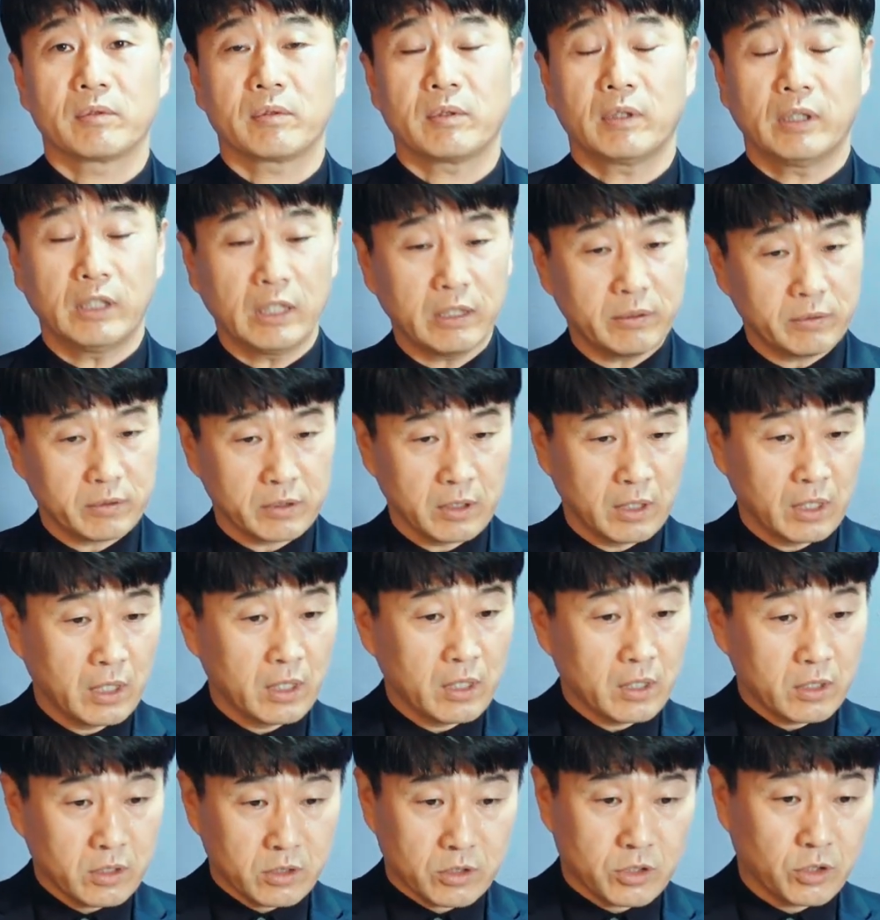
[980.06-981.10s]
하나님,
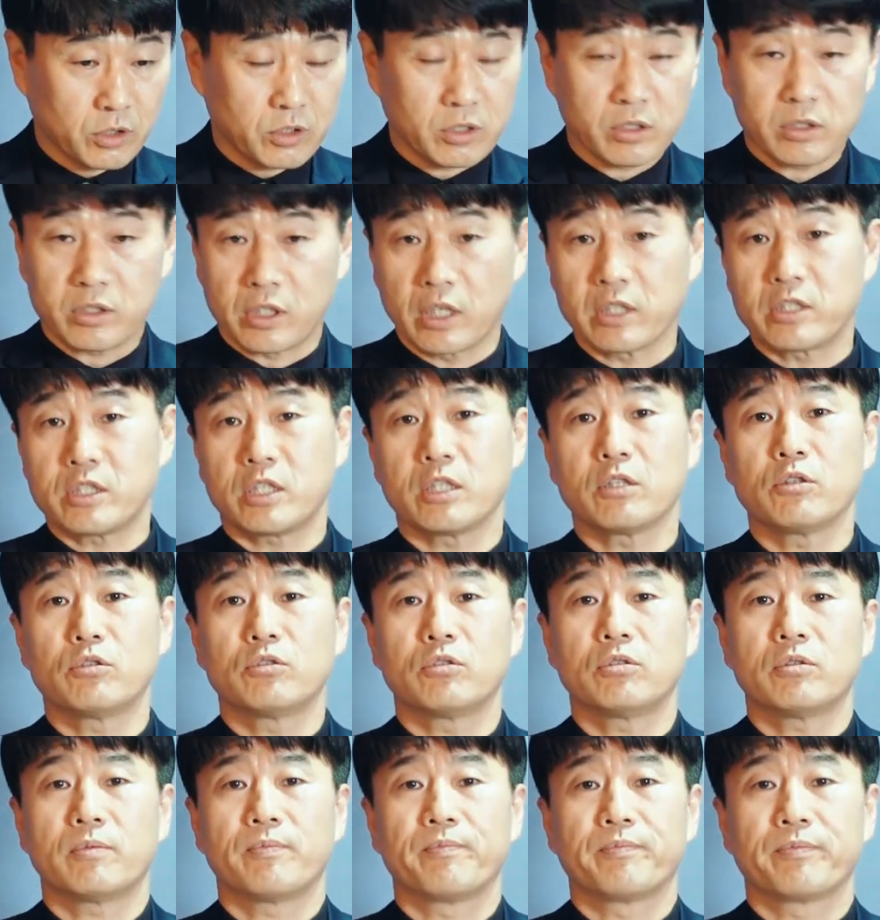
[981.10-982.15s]
제
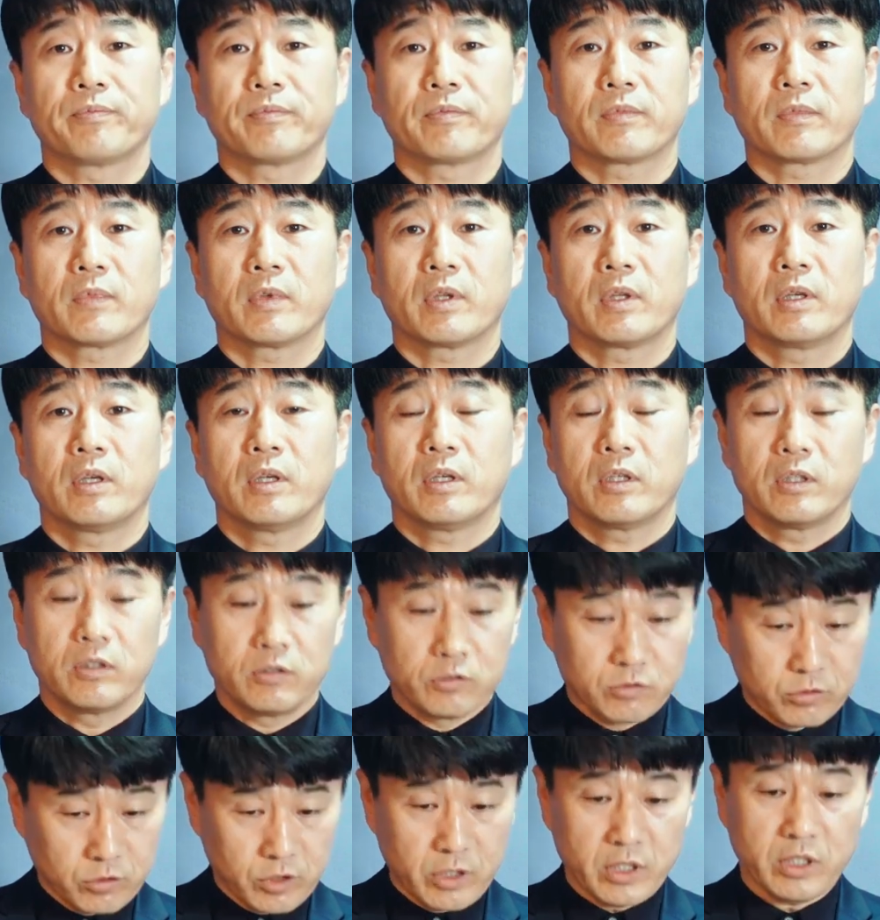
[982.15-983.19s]
친구,
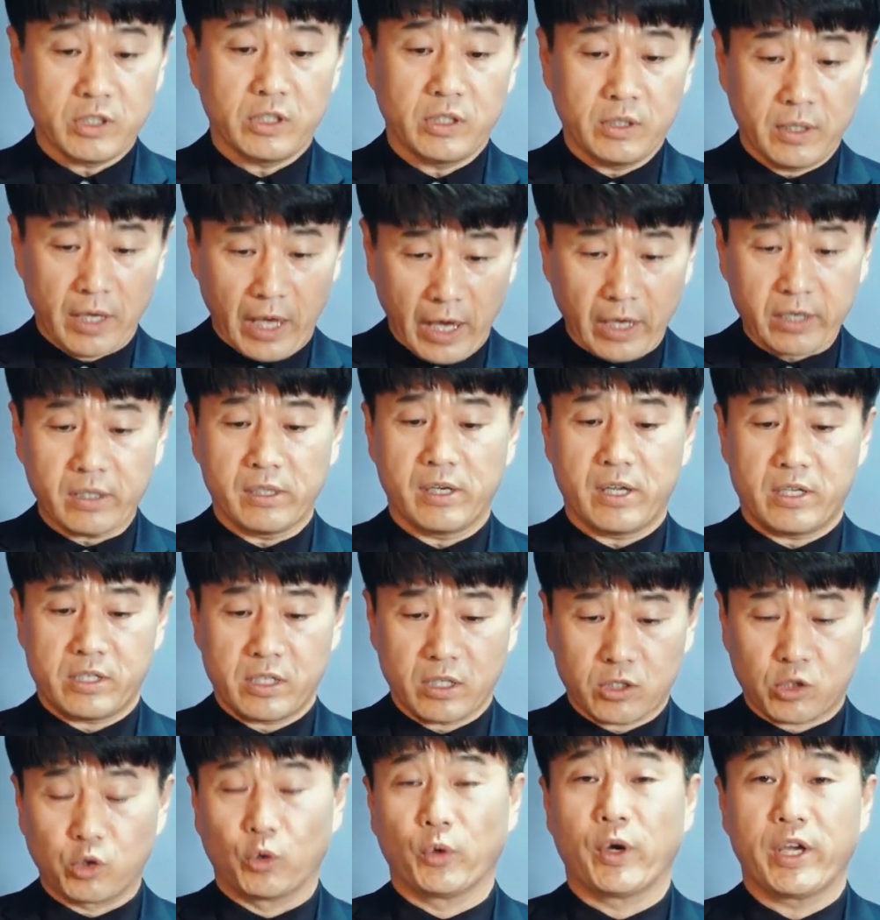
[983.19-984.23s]
우리
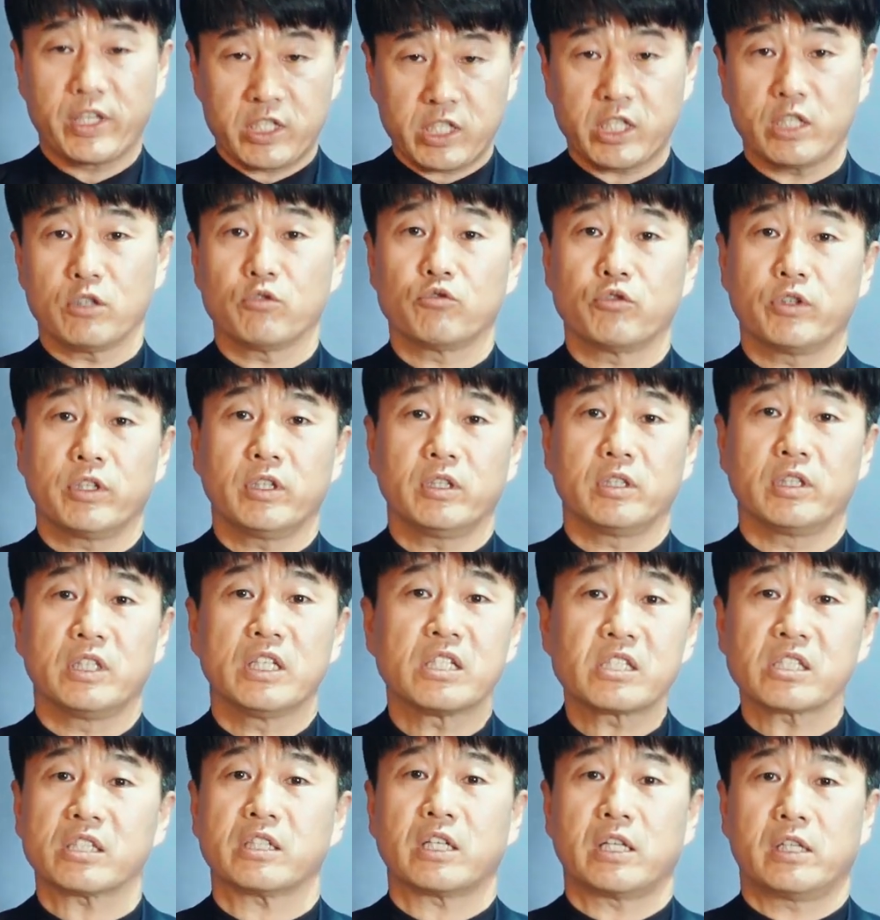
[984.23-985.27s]
에클리시아 교회 친구인
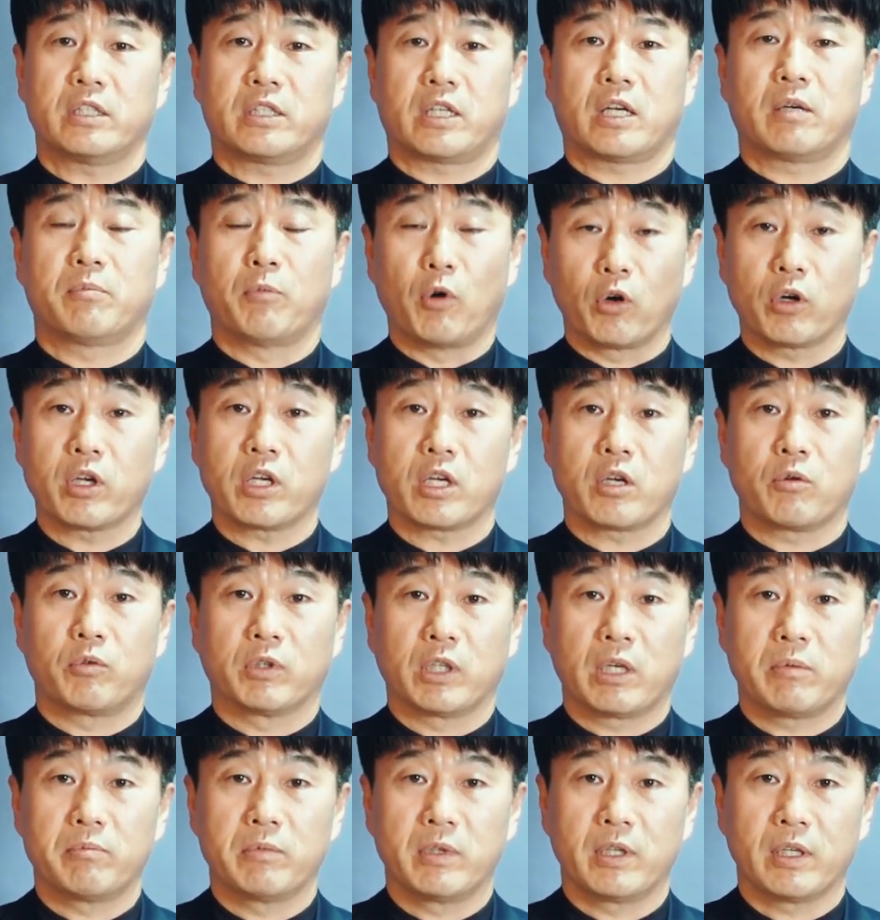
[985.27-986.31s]
이스라엘을 제가 먹이기
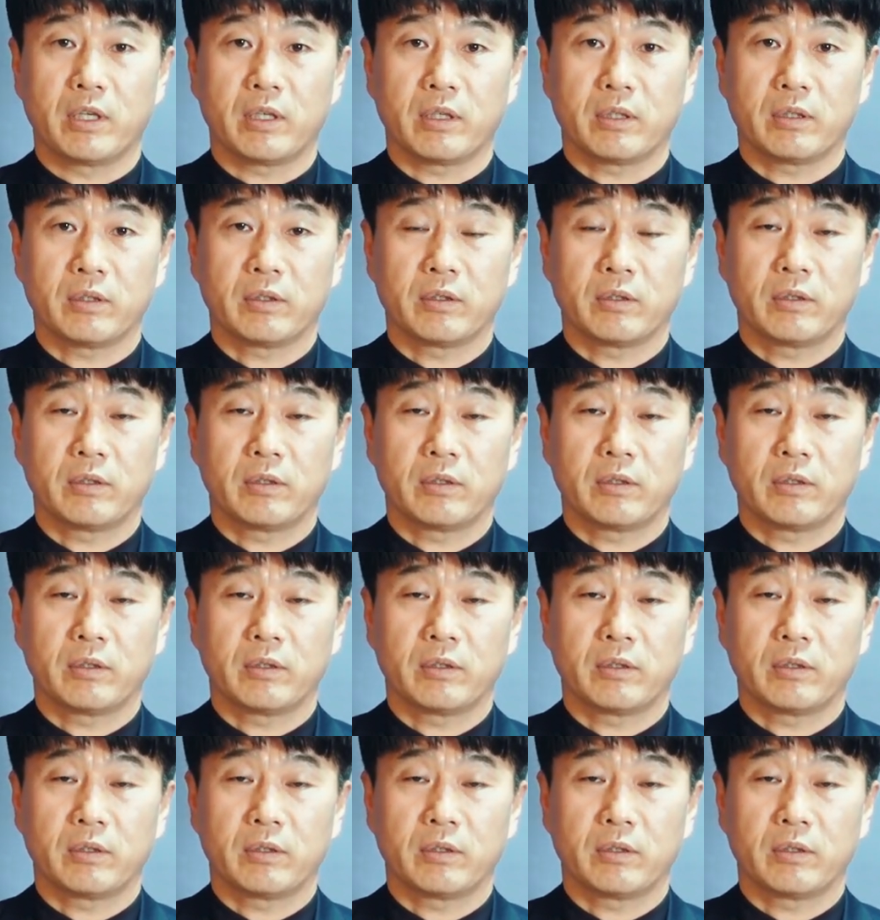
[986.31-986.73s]
원합니다.